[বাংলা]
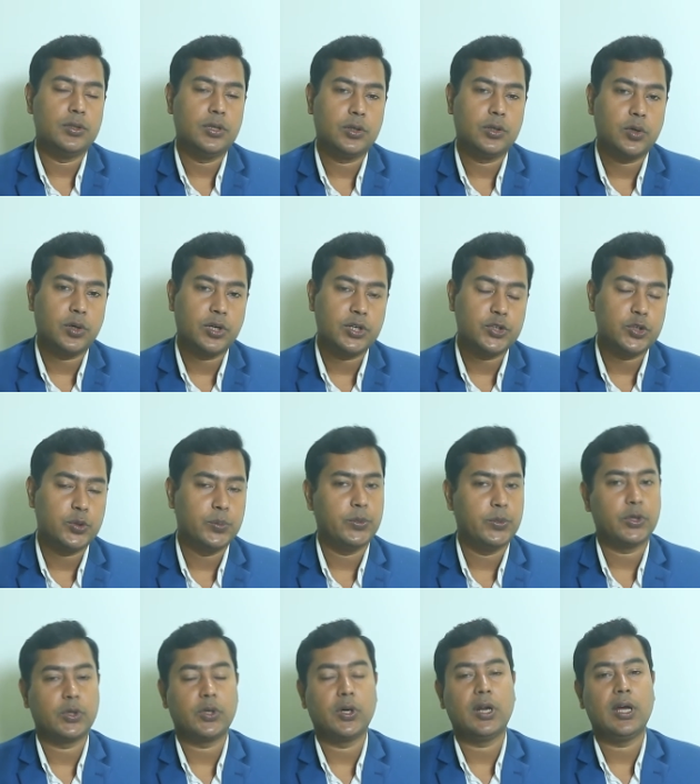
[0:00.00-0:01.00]
ঠোঁটে
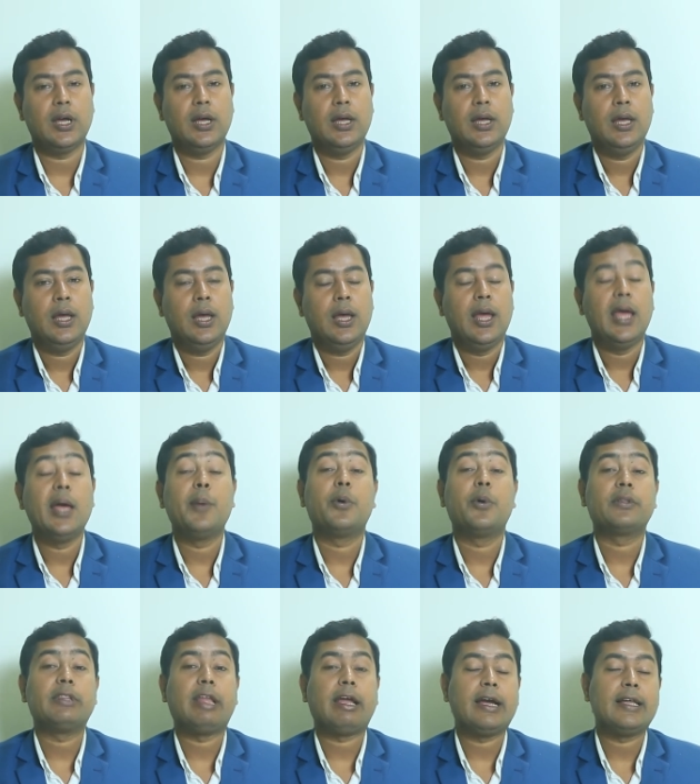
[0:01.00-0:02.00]
চুম্বন করা
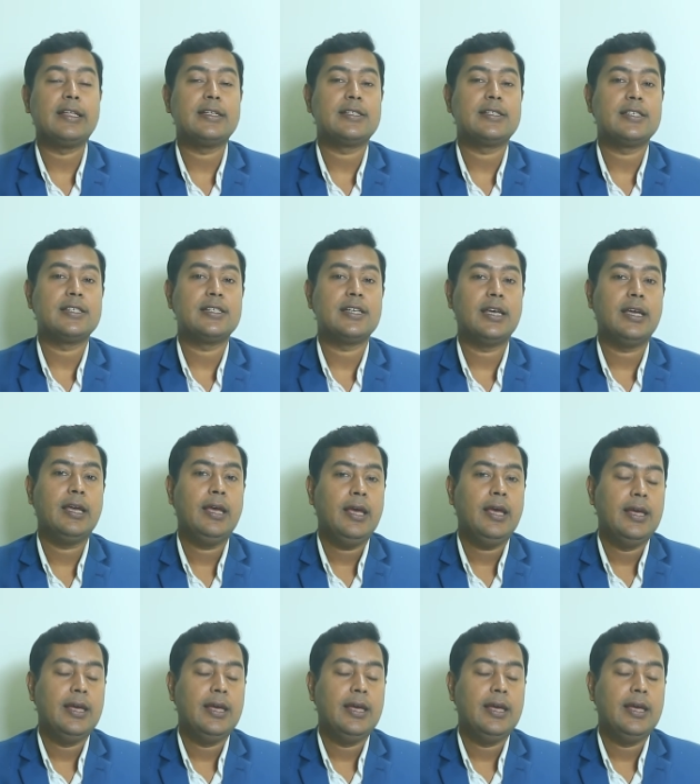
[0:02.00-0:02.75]
এবং দেখা যাচ্ছে যে